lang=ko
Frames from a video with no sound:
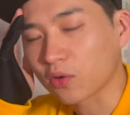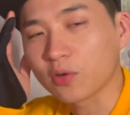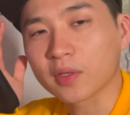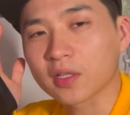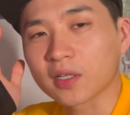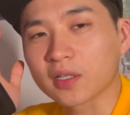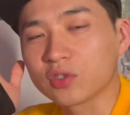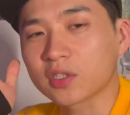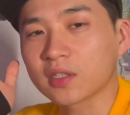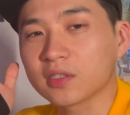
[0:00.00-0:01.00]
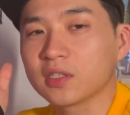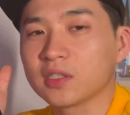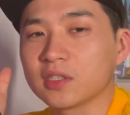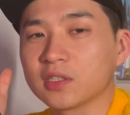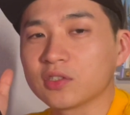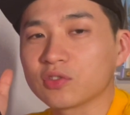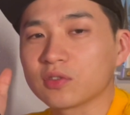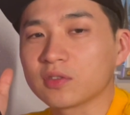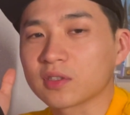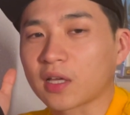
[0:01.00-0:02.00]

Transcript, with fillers: 얼마나 귀찮은 일인 줄